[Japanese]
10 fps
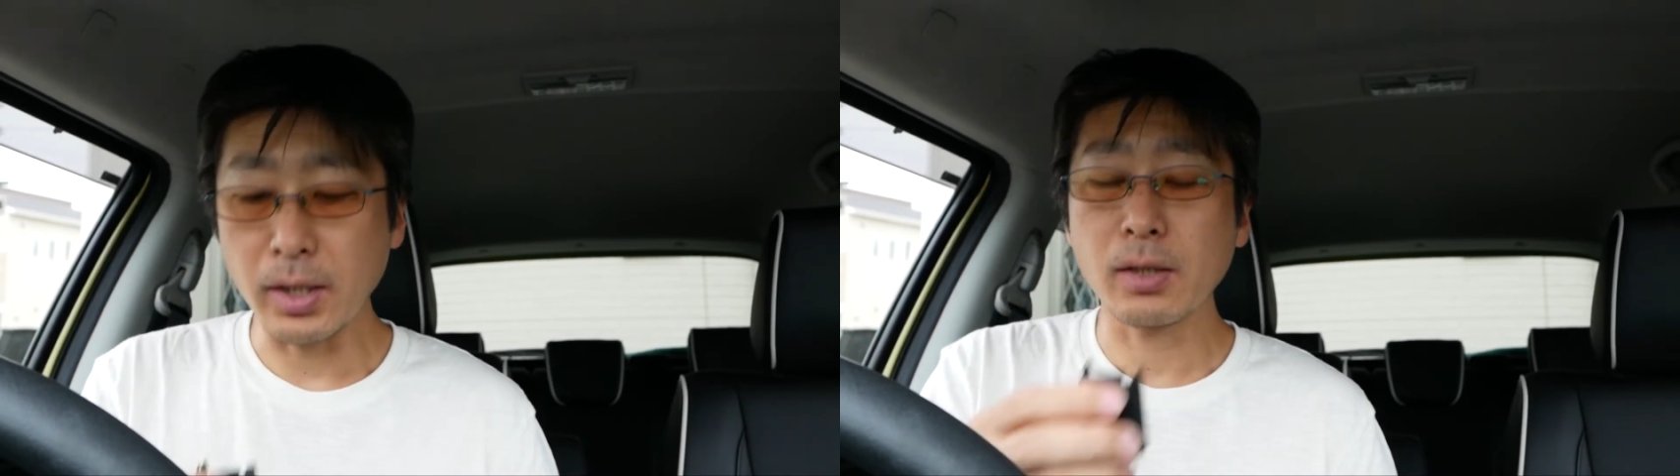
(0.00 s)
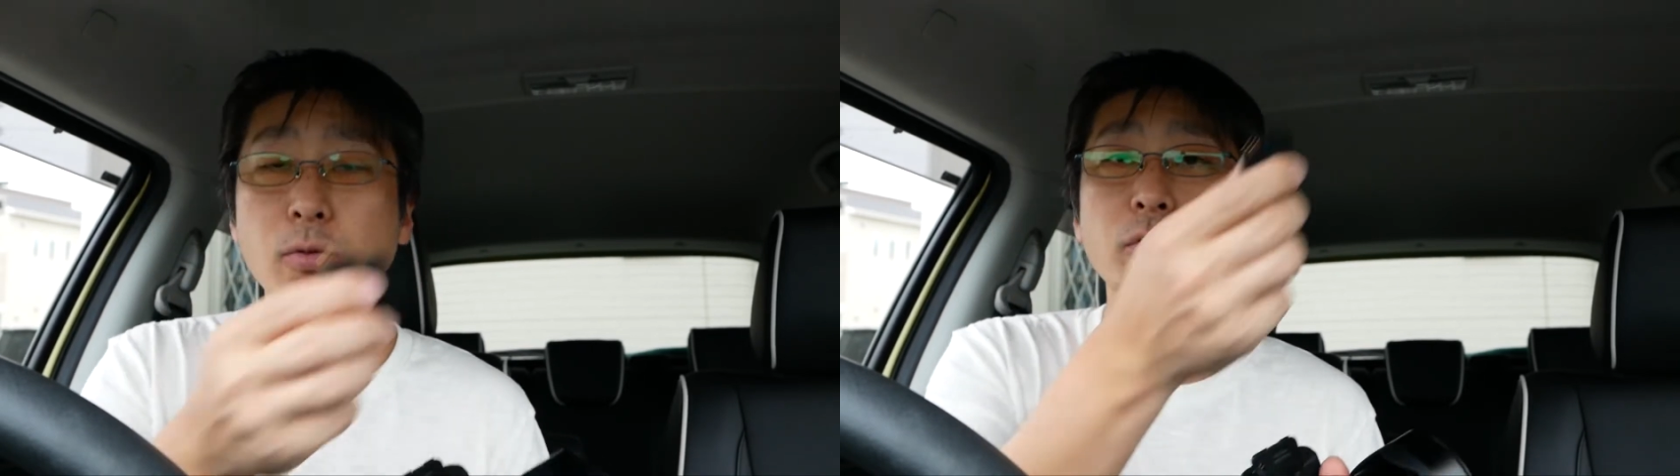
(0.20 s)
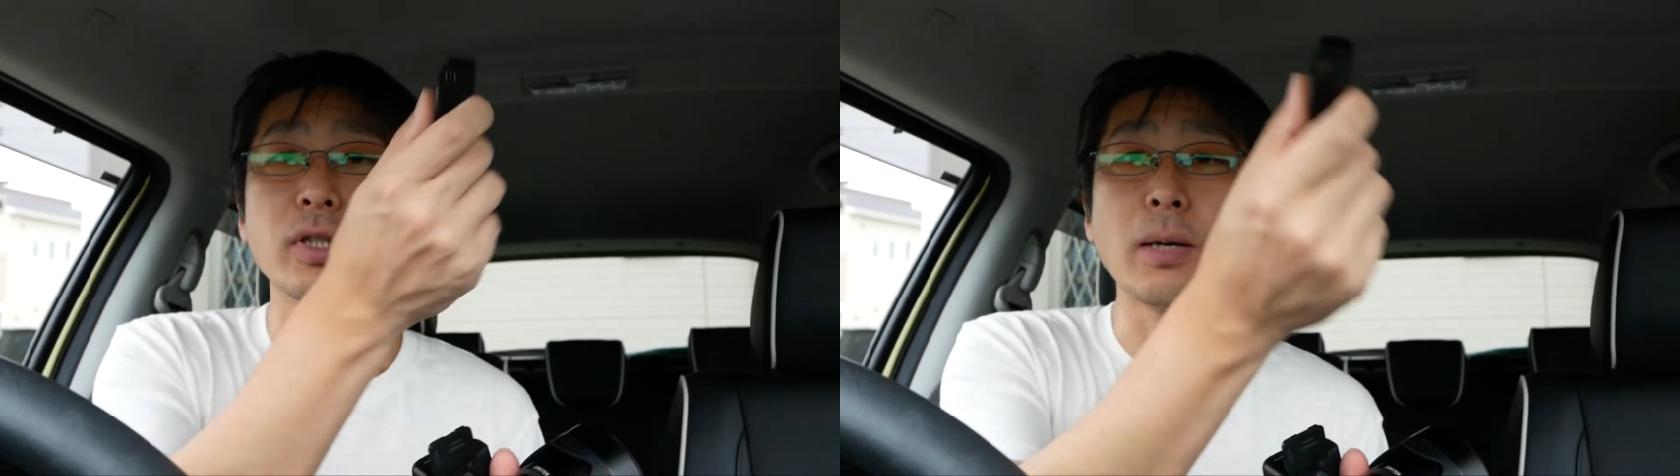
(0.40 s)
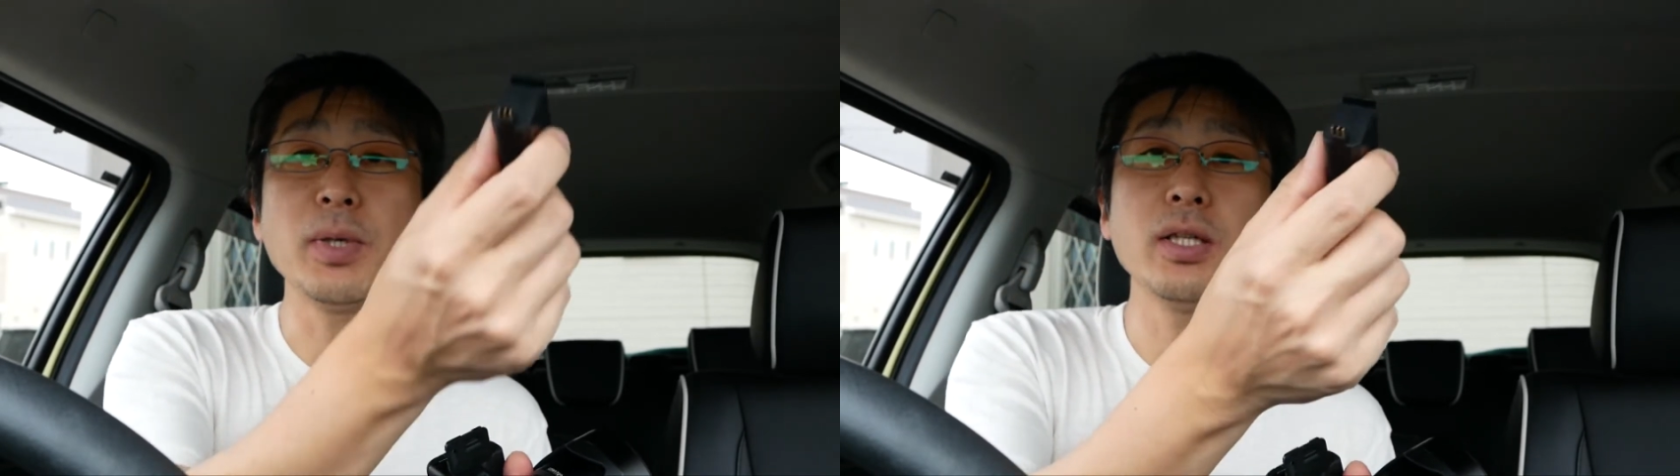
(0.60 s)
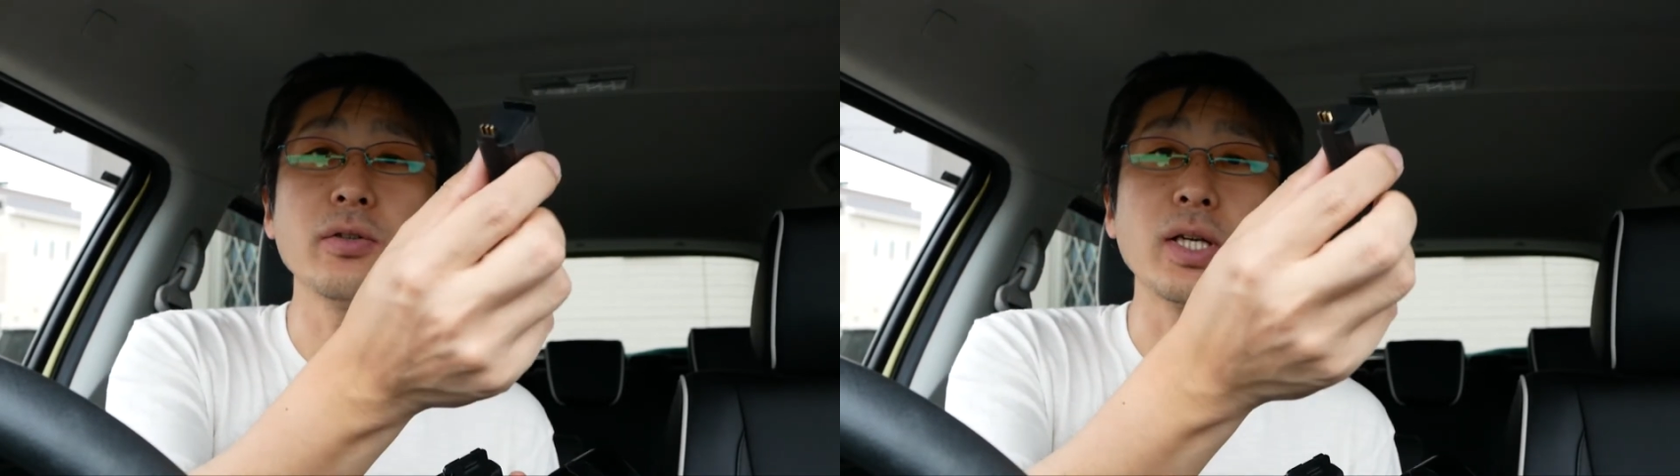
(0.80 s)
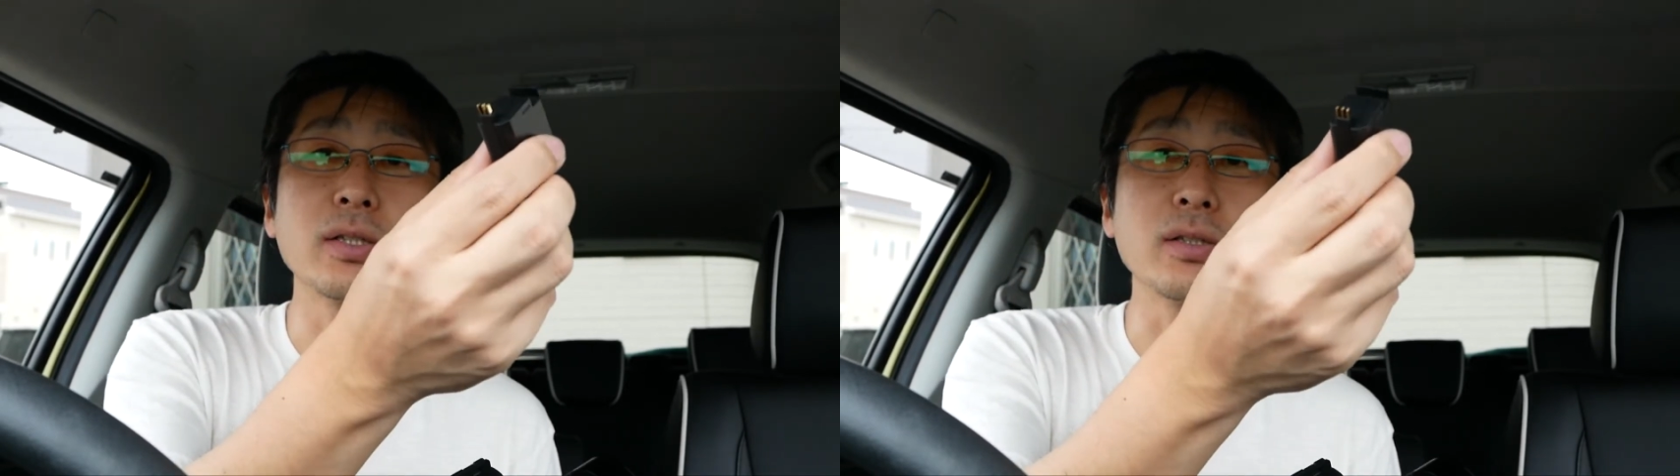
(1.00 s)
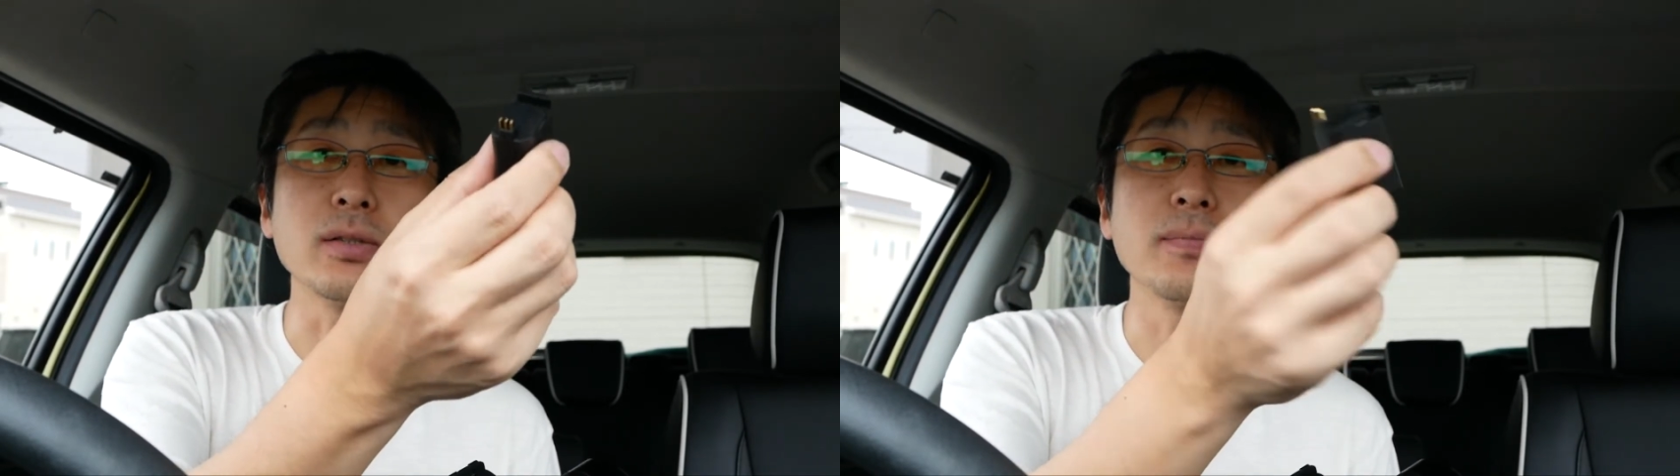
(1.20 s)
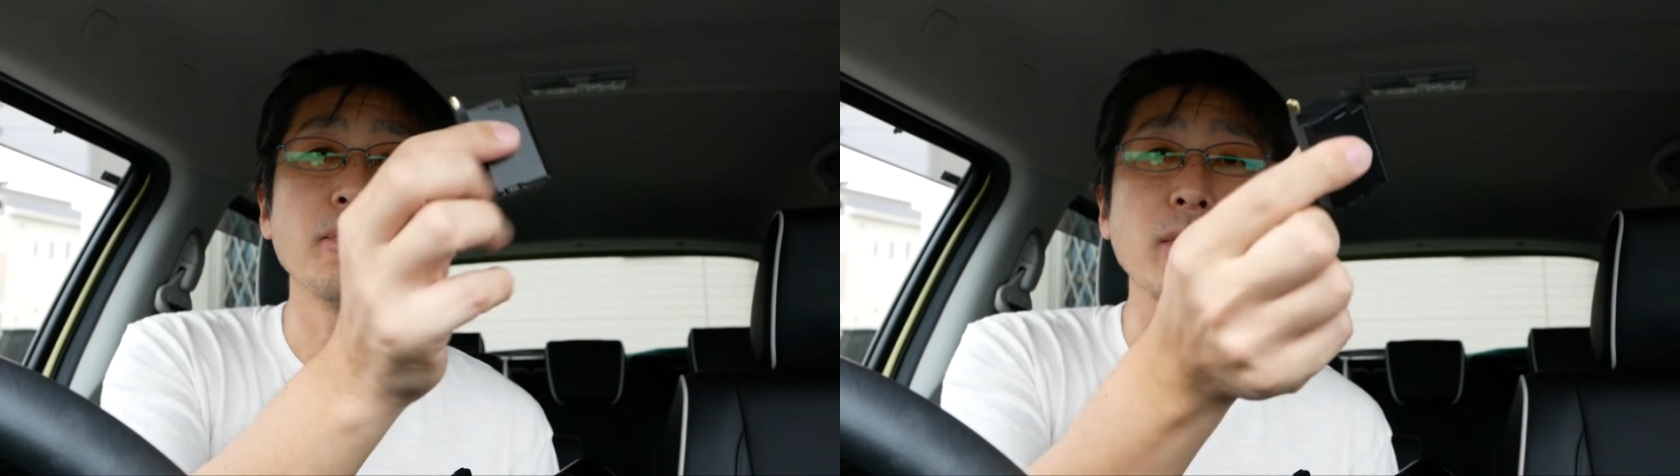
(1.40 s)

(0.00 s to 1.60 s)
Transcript: えー、このダミーのやつ、